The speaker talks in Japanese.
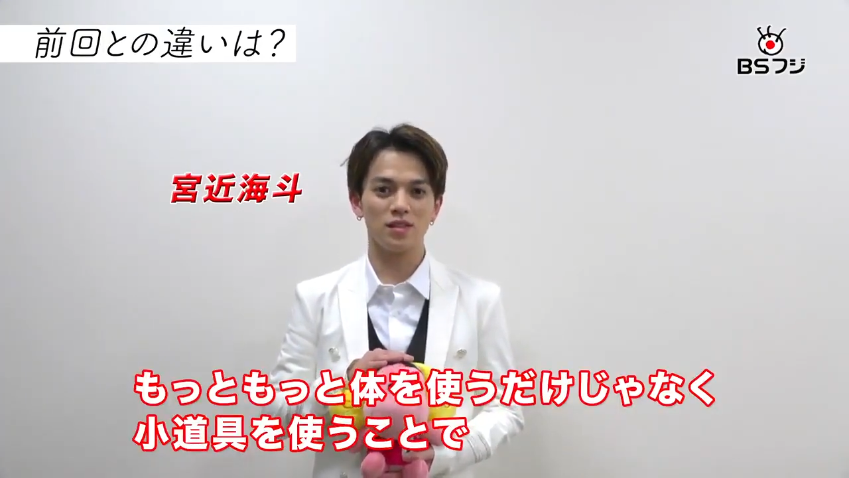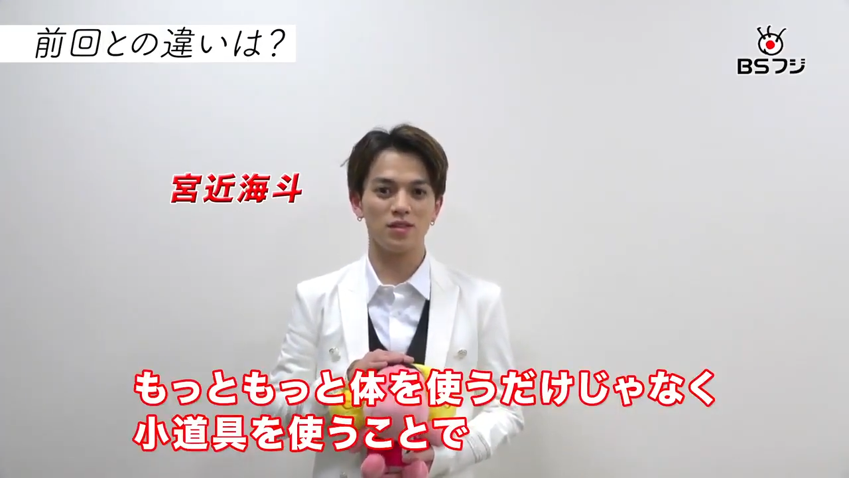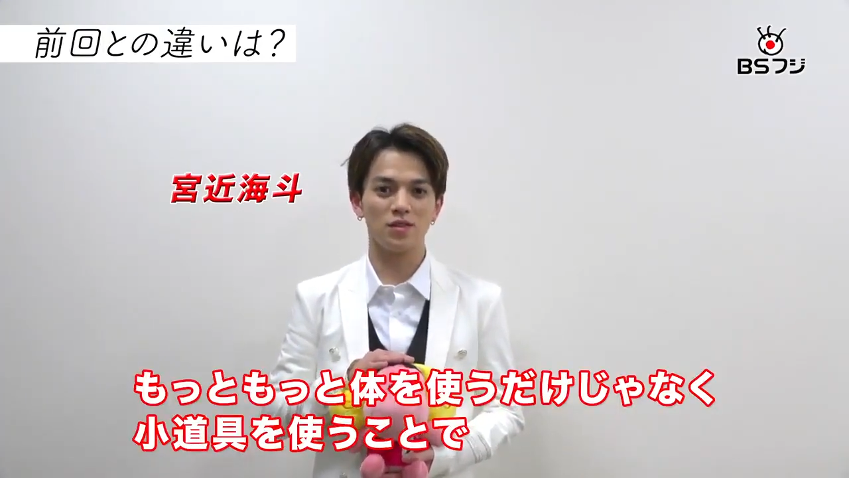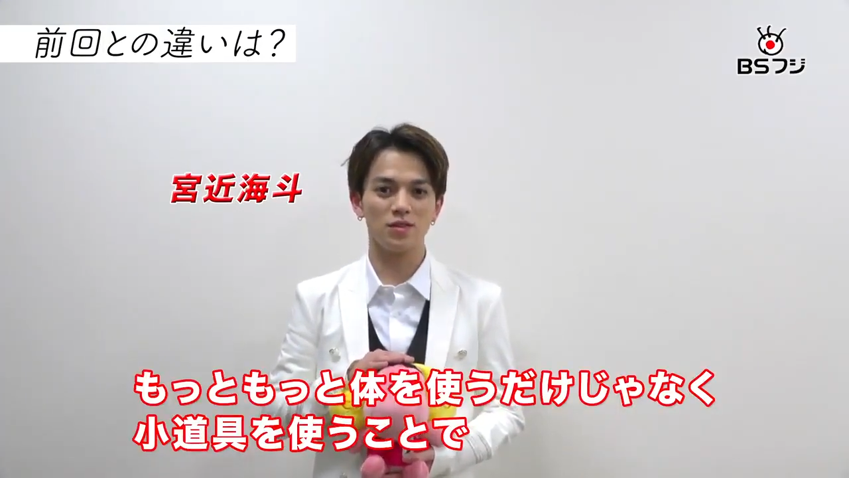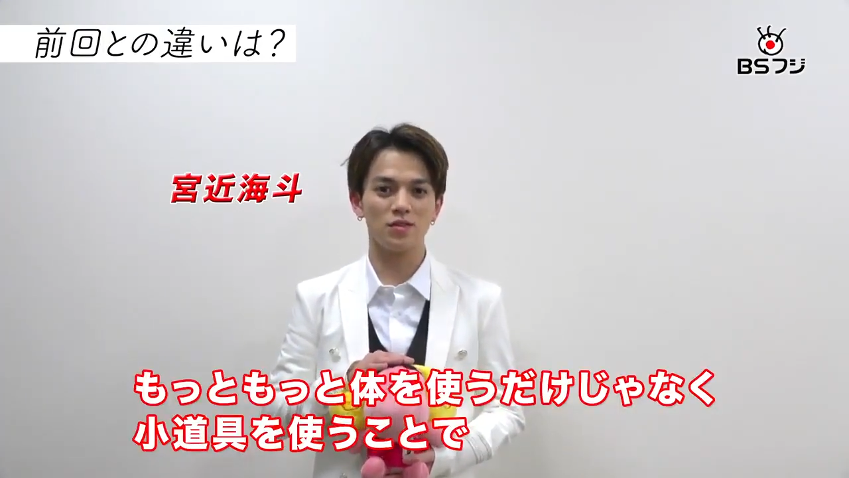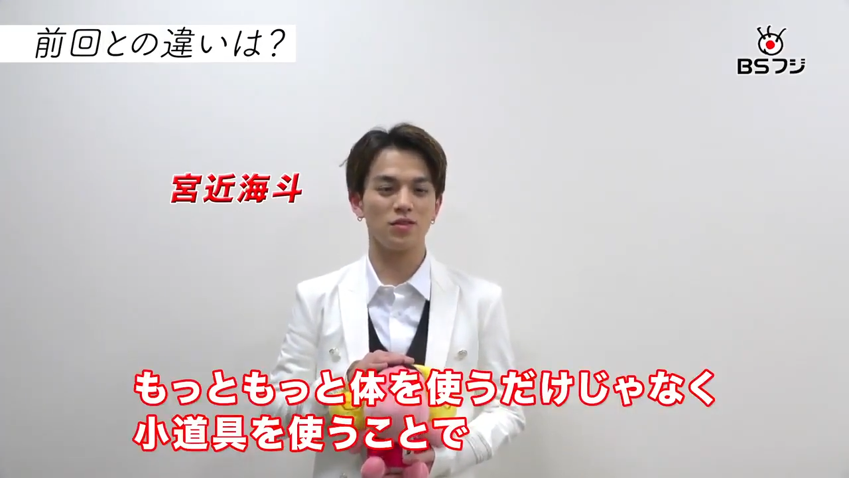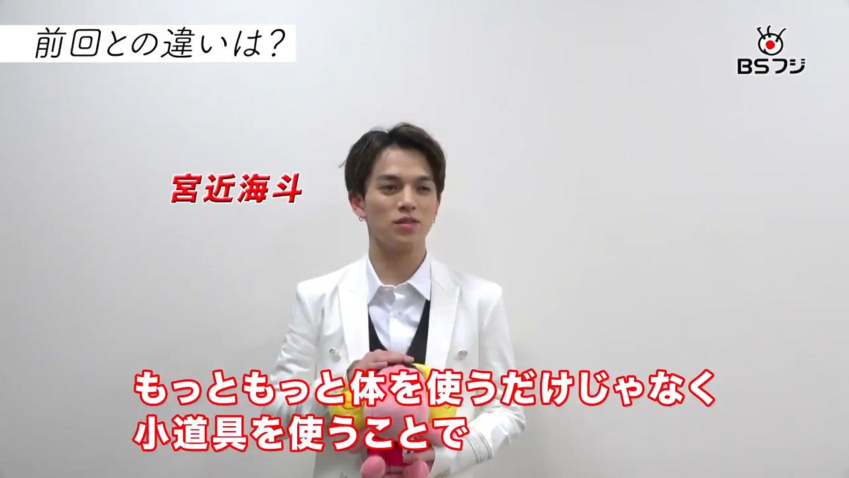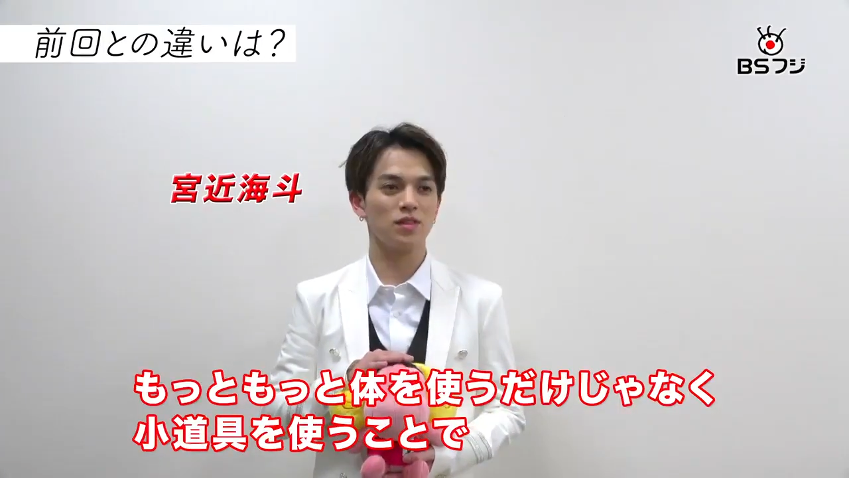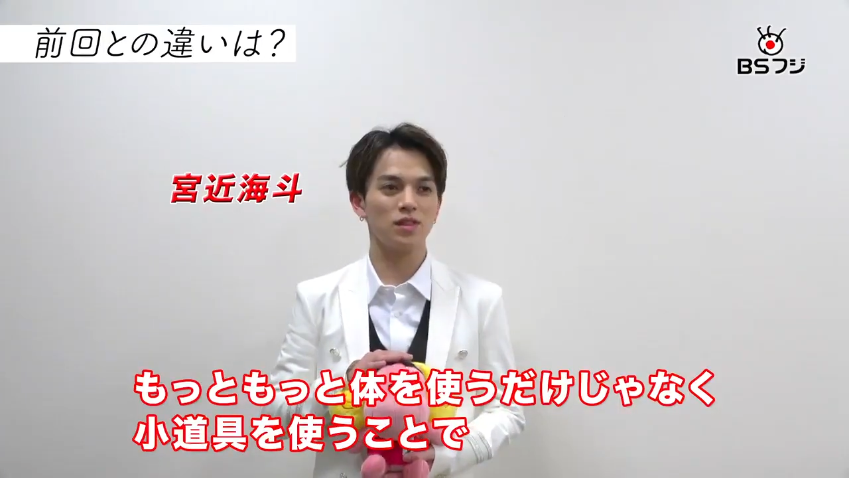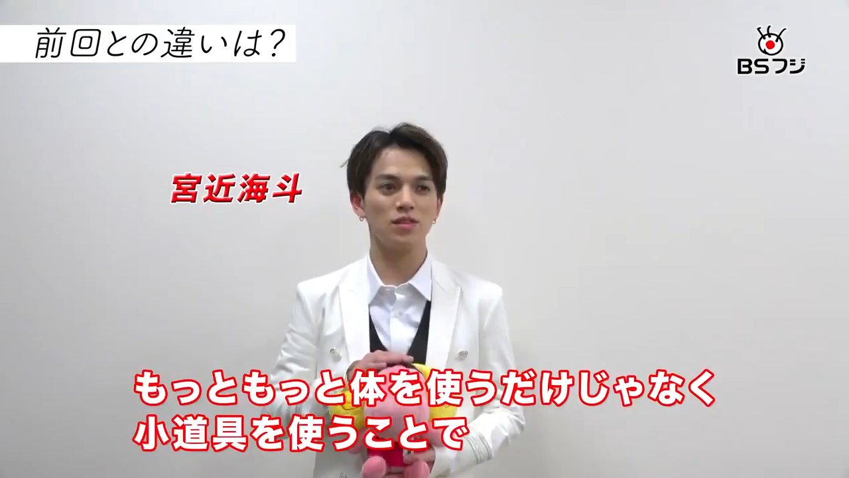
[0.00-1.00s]
なく小道具
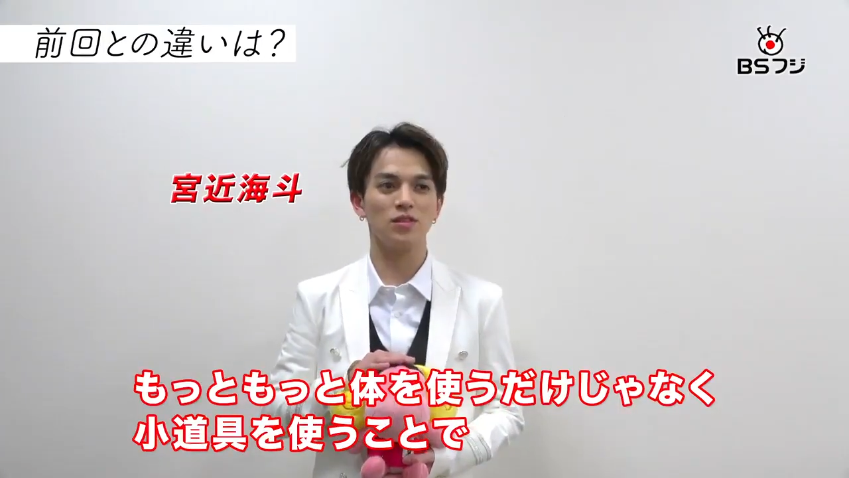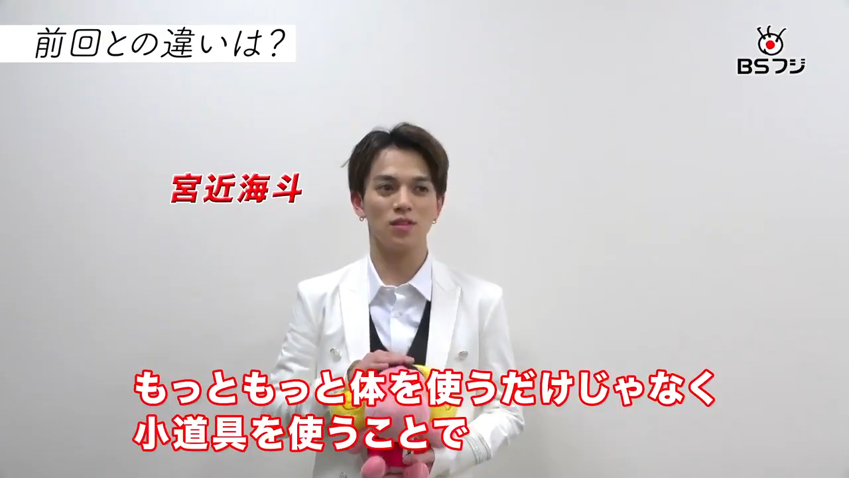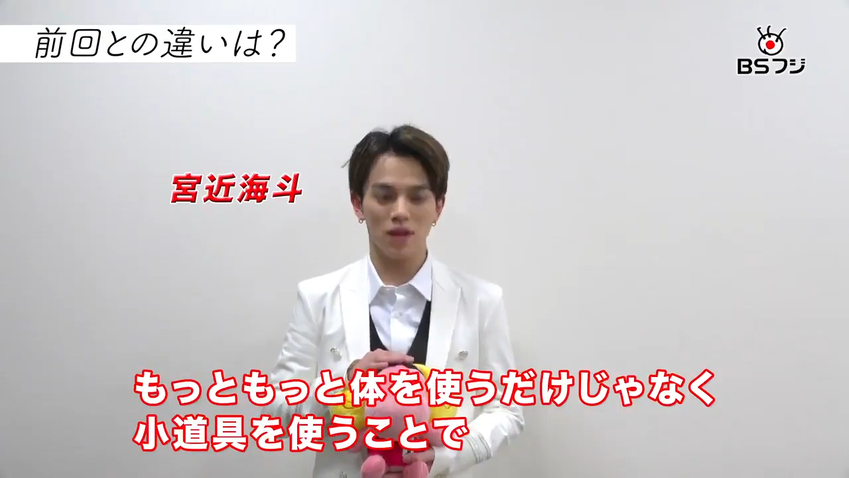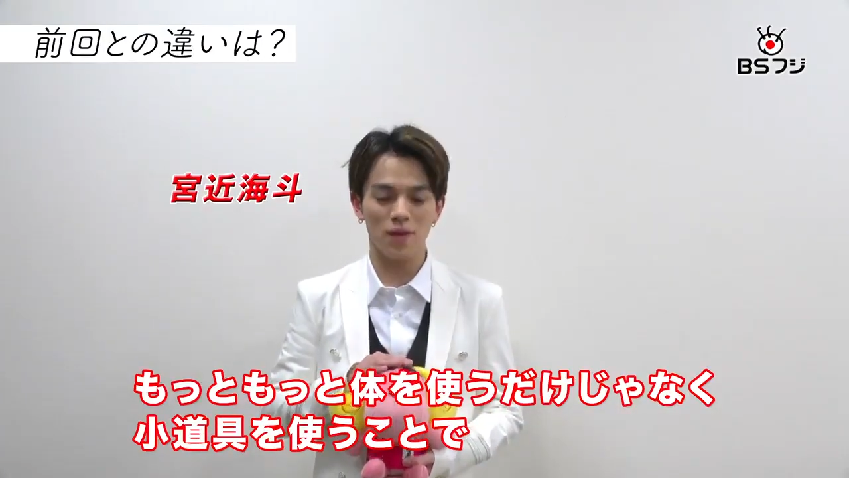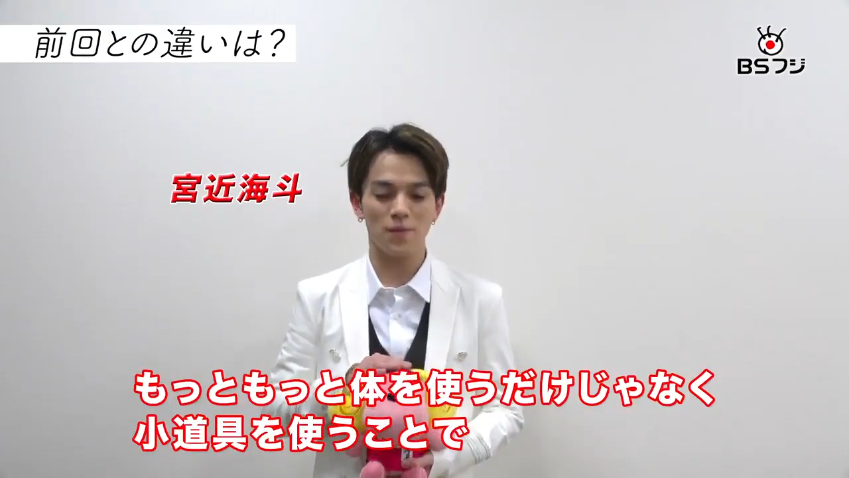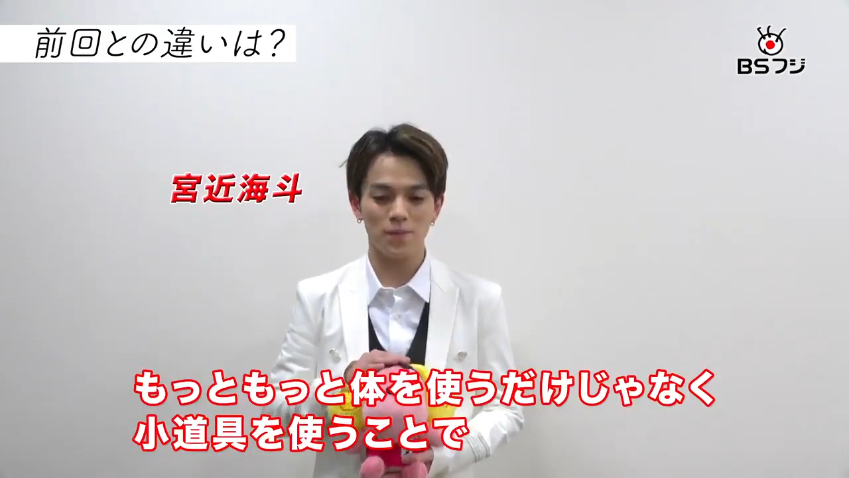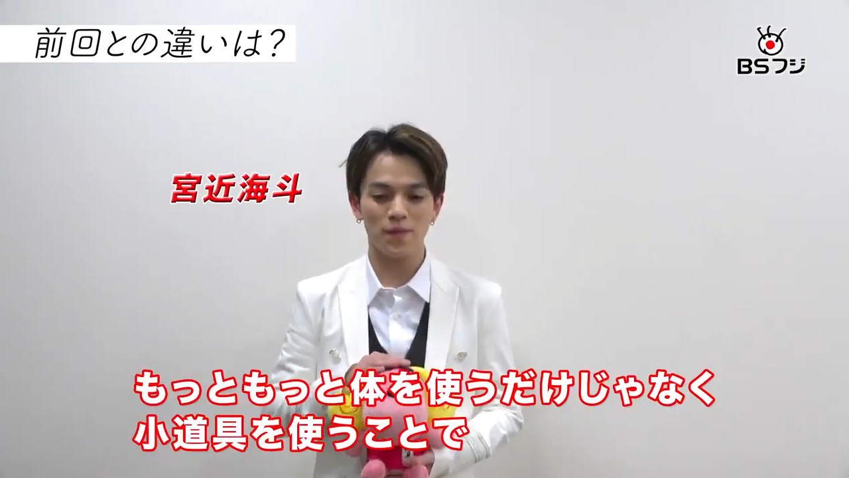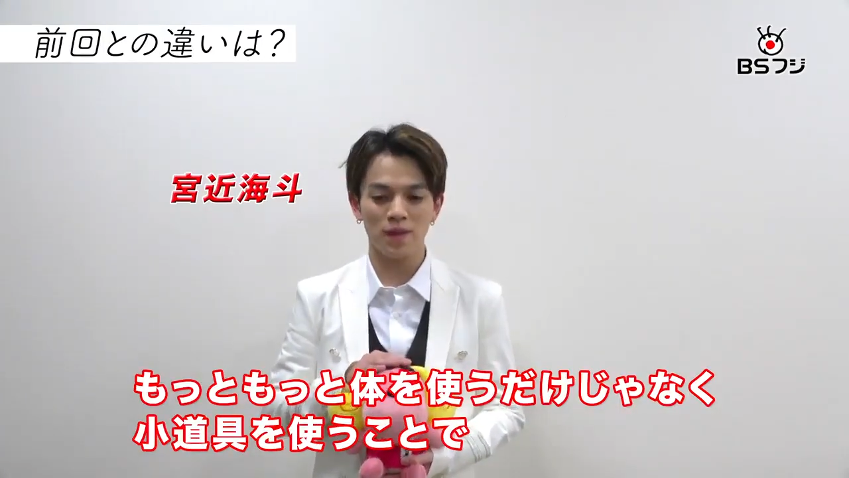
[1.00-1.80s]
を使うことで